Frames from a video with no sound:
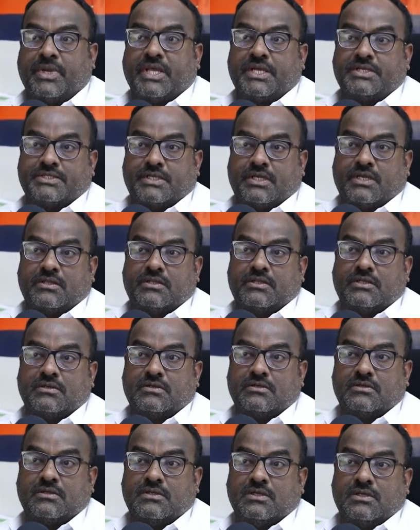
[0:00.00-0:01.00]
అప్డేషన్ అది
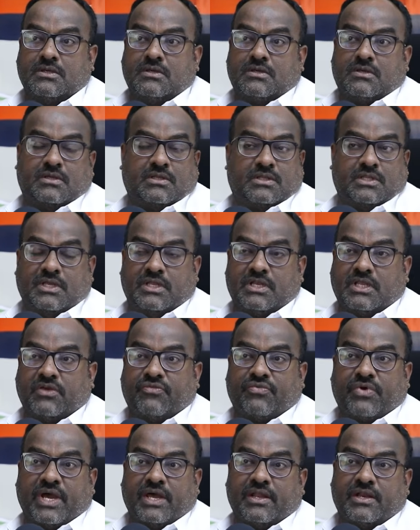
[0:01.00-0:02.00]
దీనికి
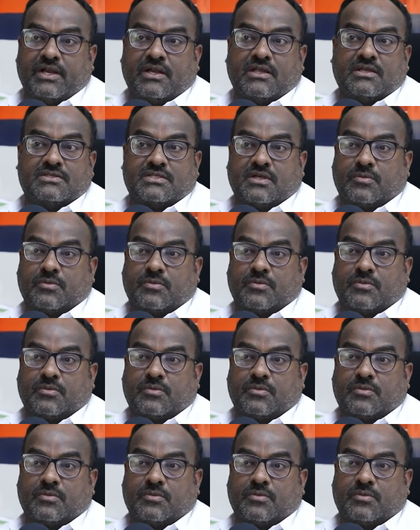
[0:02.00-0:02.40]
ఫైవ్ హండ్రెడ్కి